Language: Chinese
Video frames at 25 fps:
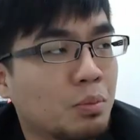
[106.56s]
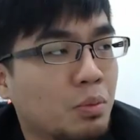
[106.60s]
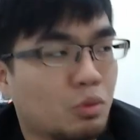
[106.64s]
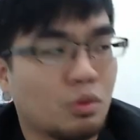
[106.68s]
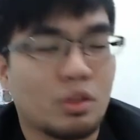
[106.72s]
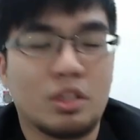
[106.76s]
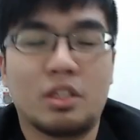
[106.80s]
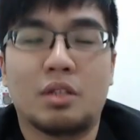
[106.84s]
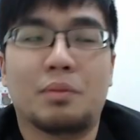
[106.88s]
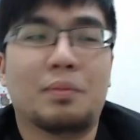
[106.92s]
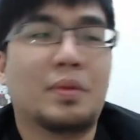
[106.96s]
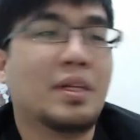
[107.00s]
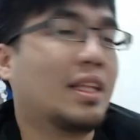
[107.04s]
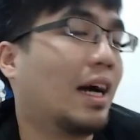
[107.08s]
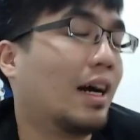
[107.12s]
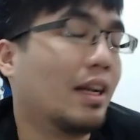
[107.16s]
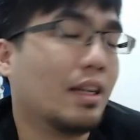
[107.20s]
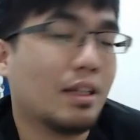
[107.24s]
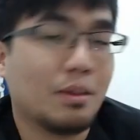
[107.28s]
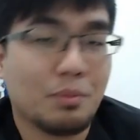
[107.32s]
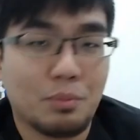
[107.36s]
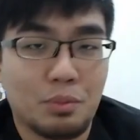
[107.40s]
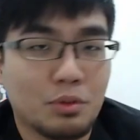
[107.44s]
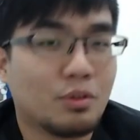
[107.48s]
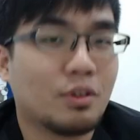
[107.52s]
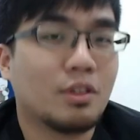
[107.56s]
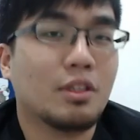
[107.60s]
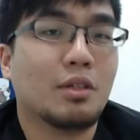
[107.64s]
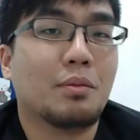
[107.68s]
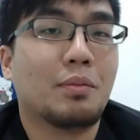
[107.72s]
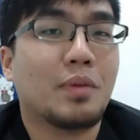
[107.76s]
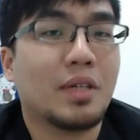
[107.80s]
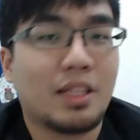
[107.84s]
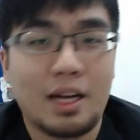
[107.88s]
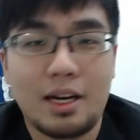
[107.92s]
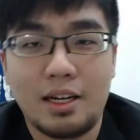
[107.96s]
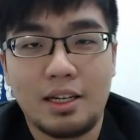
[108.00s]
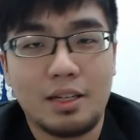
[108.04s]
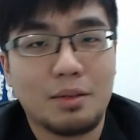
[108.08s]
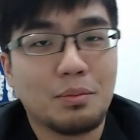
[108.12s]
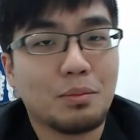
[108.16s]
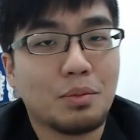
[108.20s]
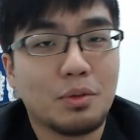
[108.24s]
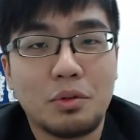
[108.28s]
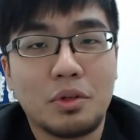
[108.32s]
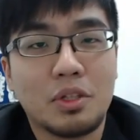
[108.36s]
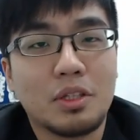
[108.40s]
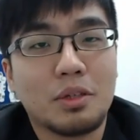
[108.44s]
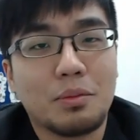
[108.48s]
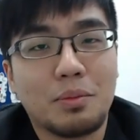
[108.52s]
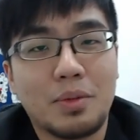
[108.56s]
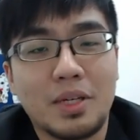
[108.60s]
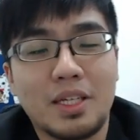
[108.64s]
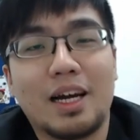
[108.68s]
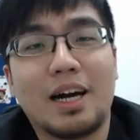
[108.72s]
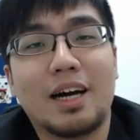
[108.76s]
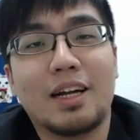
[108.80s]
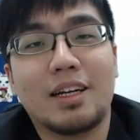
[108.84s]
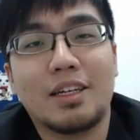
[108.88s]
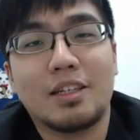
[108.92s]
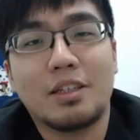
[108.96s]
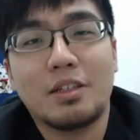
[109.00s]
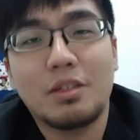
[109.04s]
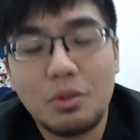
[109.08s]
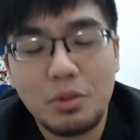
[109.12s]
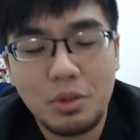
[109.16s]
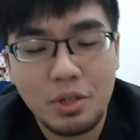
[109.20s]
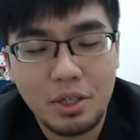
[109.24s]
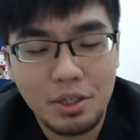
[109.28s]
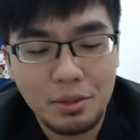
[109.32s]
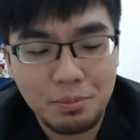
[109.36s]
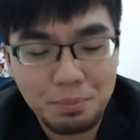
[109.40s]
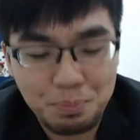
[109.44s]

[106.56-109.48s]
断的被打脸，不断的被打脸，不断的被打脸。对，